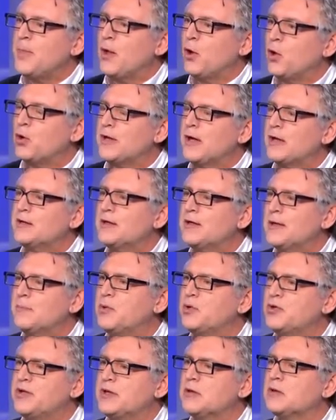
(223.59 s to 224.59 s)
Regardez, les
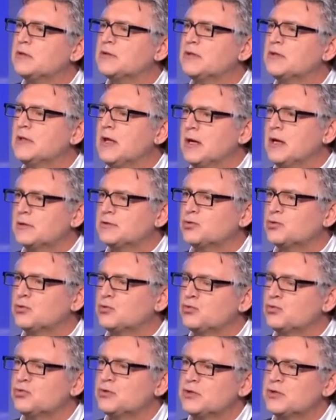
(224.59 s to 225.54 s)
petits candidats, ce sont tous des